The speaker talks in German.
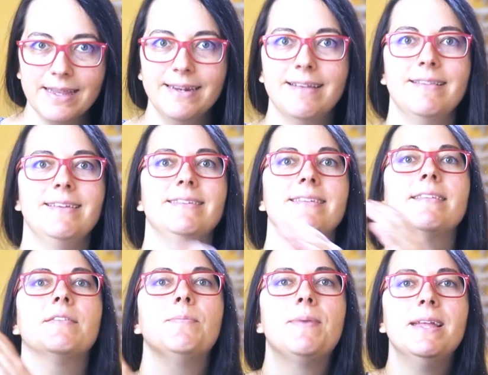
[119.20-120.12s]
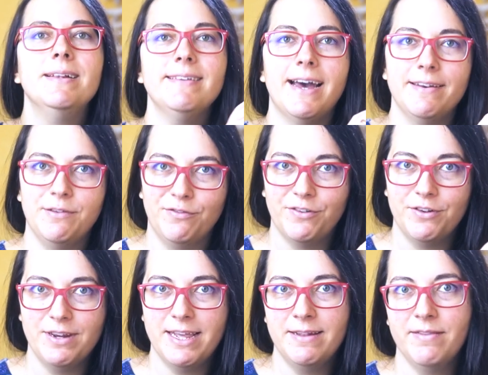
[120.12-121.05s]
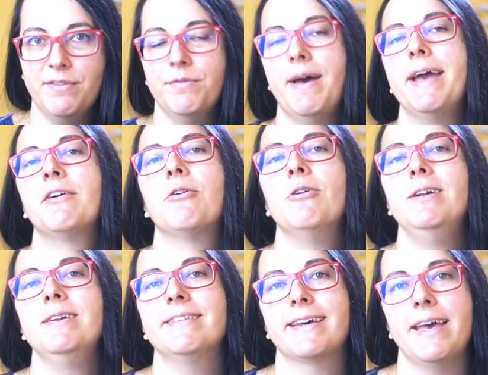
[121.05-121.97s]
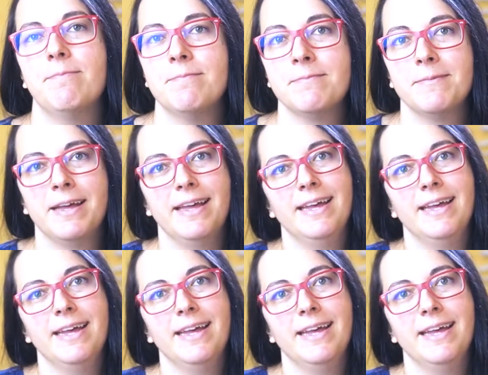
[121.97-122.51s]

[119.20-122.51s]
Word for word: dass ich dieses Bild hatte von den zwei Rolltreppen,